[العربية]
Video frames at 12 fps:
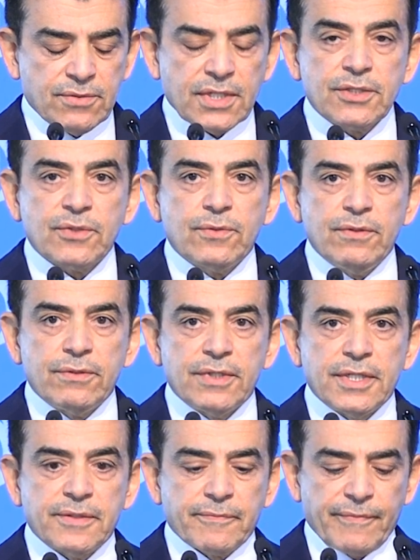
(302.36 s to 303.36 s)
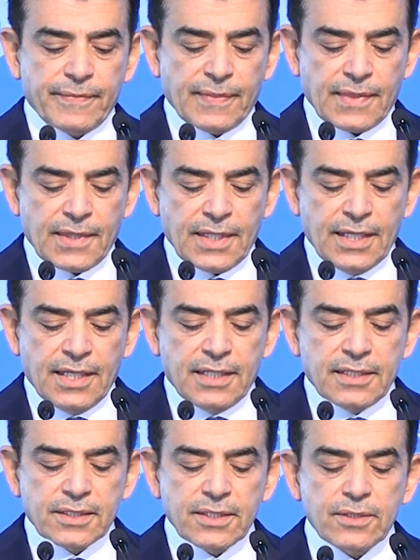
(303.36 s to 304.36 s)
التراث كلها
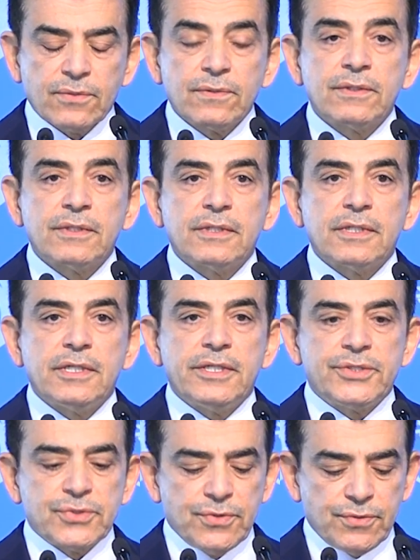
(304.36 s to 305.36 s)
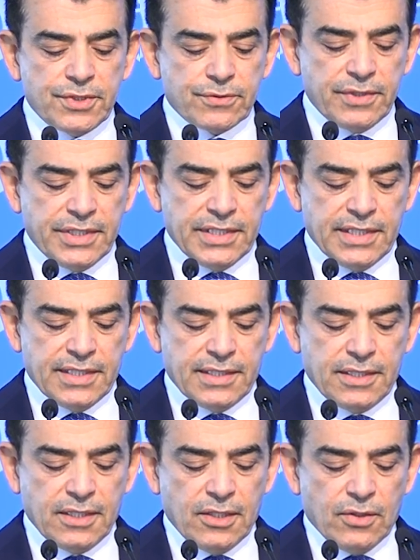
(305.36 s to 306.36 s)
نظير لجهود كلها
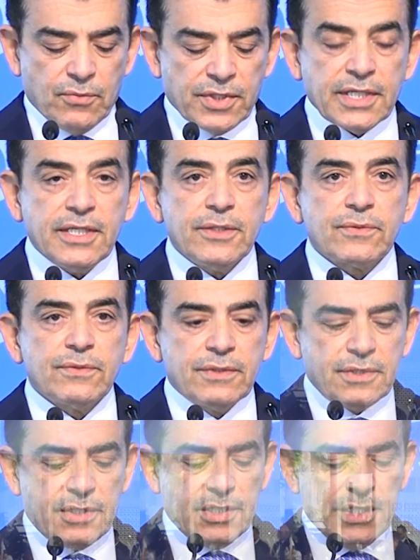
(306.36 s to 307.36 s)
وظهير